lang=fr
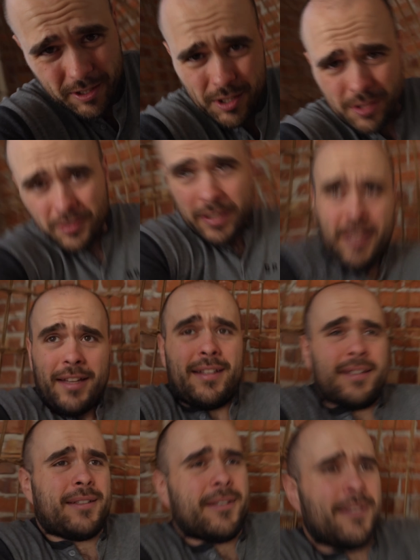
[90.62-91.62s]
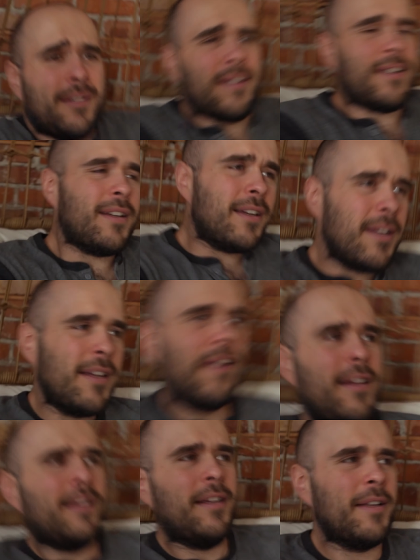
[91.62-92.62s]
je vais garder ça
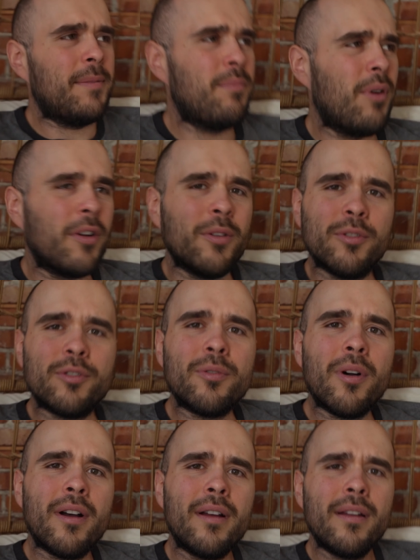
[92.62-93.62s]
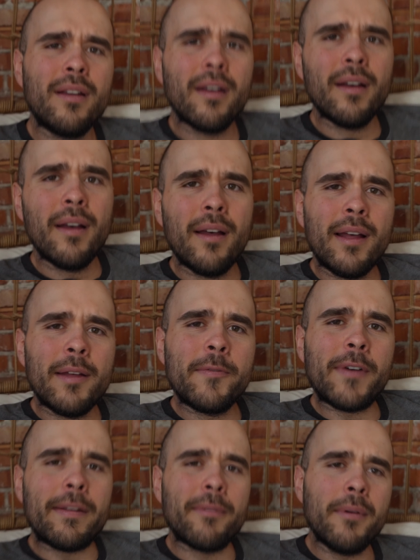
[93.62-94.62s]
pour un autre jour.
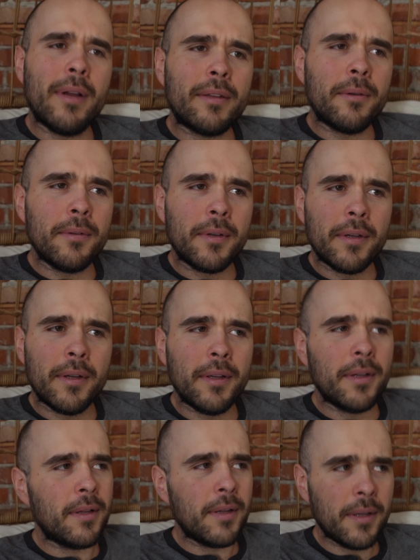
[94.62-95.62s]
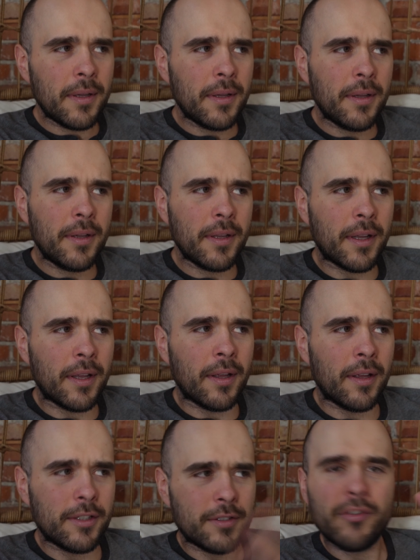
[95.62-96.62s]
Fiverr, entre autres.
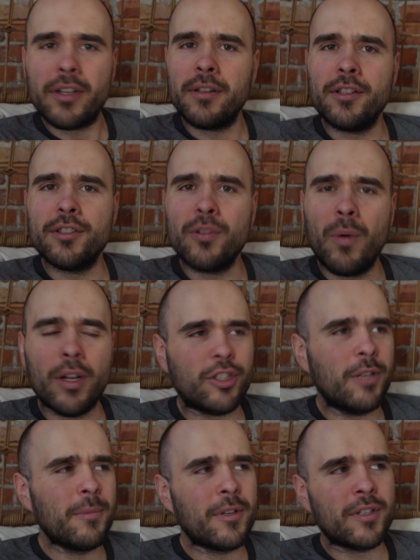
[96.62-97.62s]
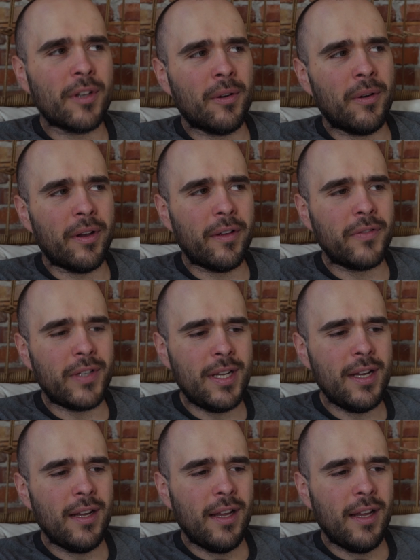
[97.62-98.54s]
Euh, j'ai trois jobs qui sont euh, finis.